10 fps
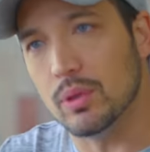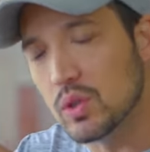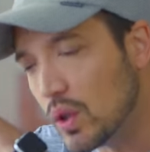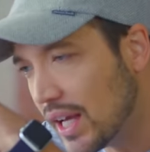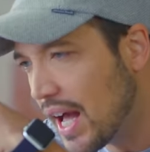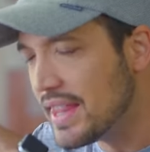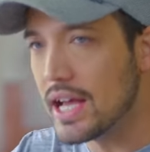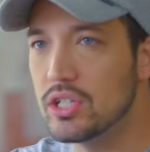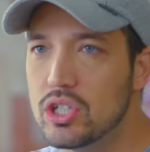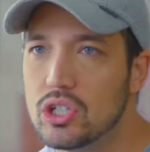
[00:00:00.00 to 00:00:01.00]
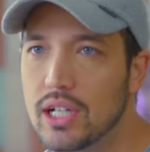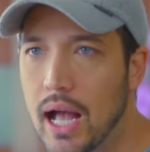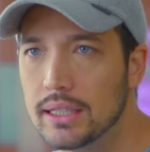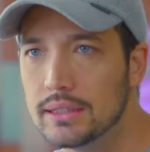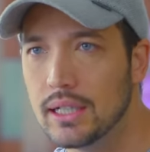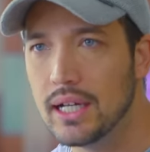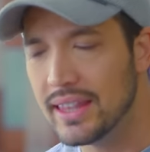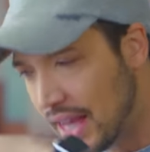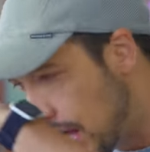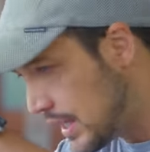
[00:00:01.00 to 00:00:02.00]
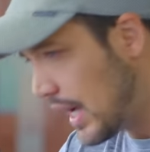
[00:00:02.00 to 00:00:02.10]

もそれが何週間何